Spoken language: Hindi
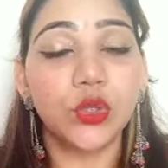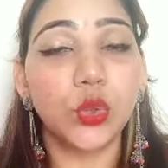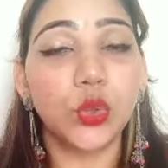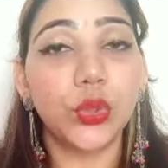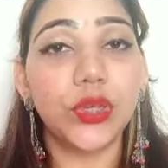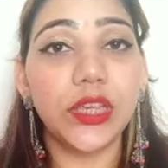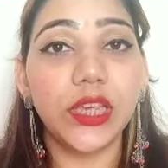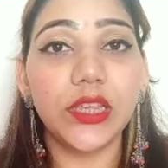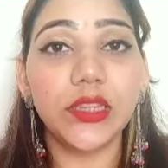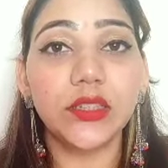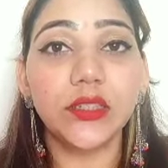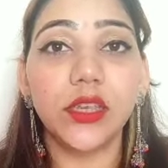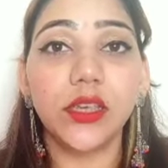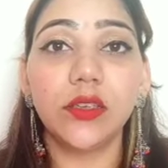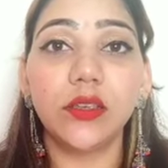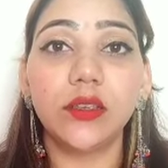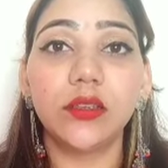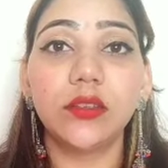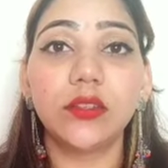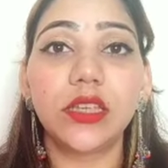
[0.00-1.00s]
सो so, ये
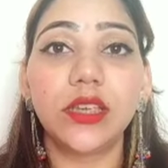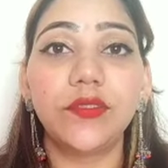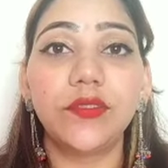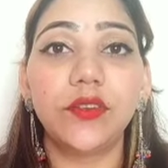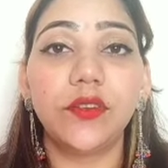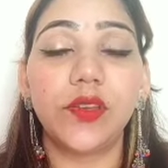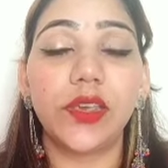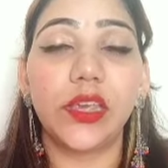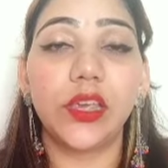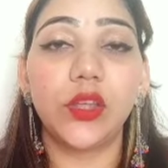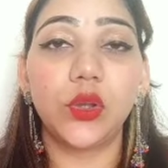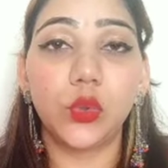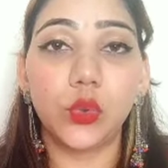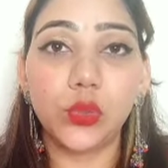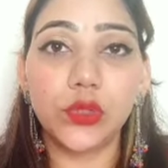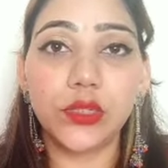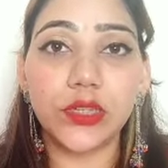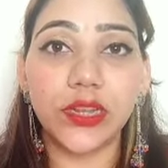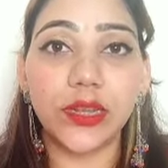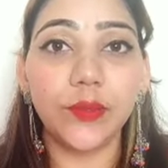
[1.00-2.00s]
इसके गिव अवे के
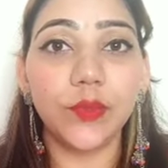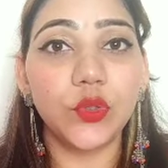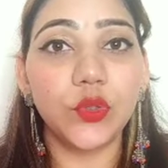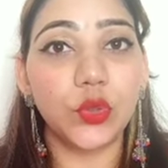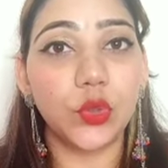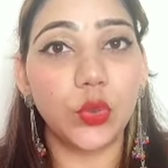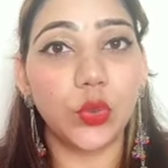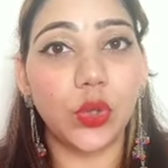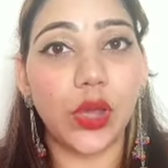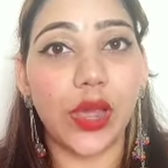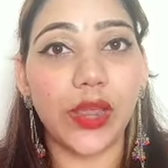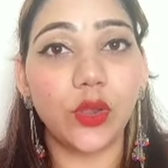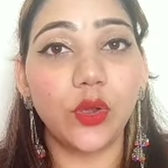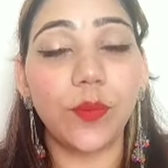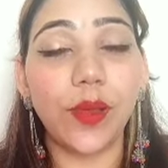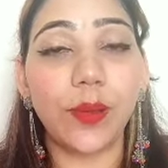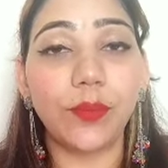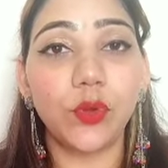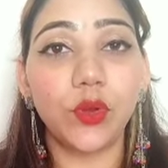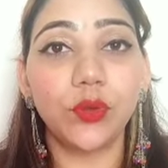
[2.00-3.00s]
रूल्स हैं सो आई
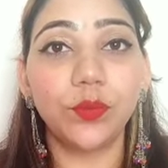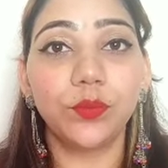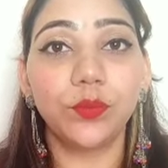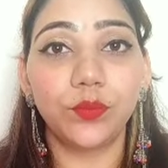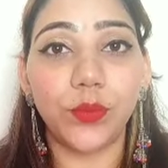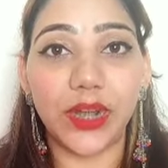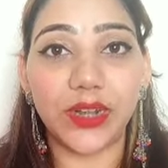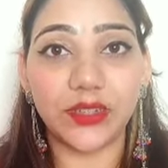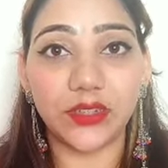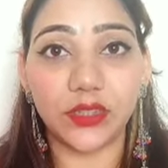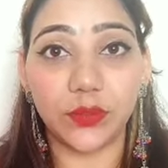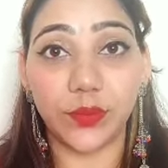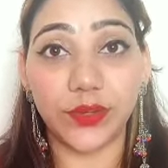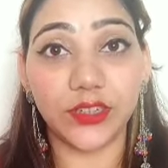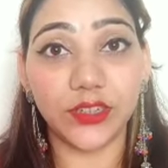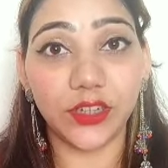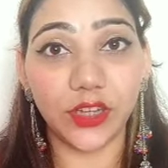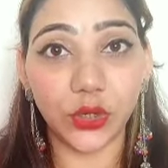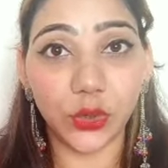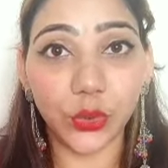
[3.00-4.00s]
होप आप लोग
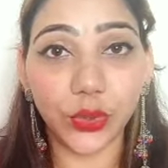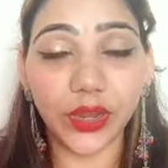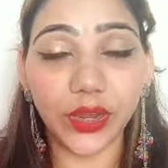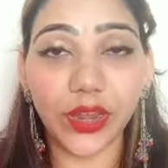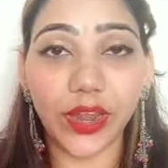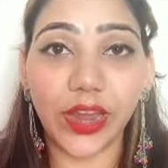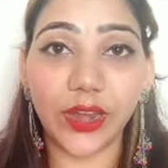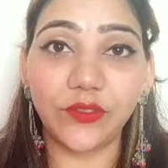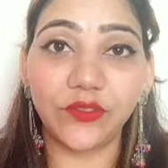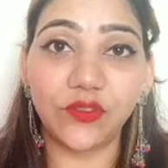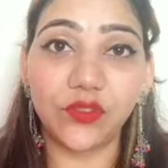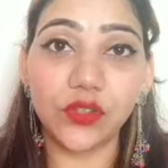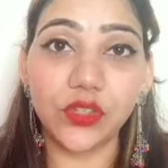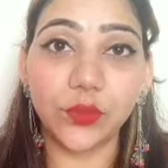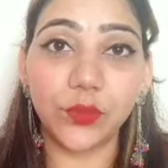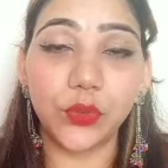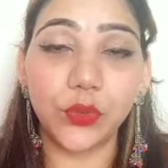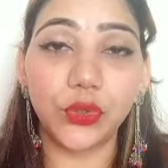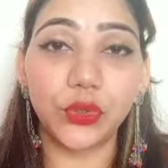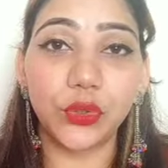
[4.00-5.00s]
पार्टिसिपेट करोगे एंड फुल
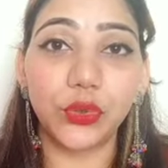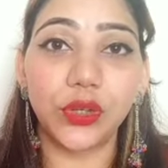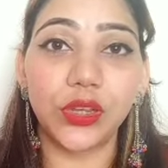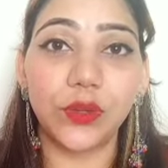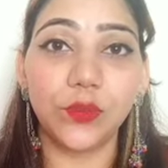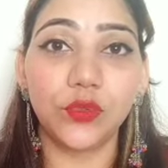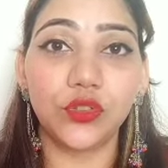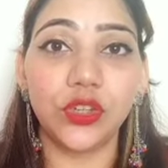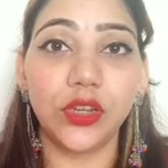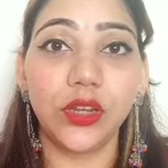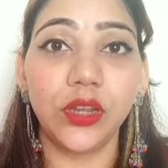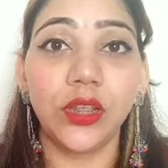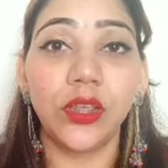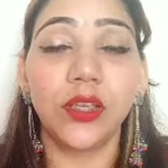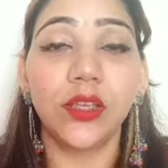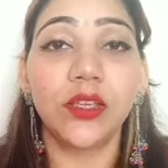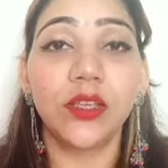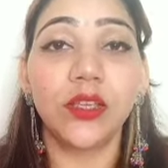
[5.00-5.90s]
सपोर्ट दोगे मुझे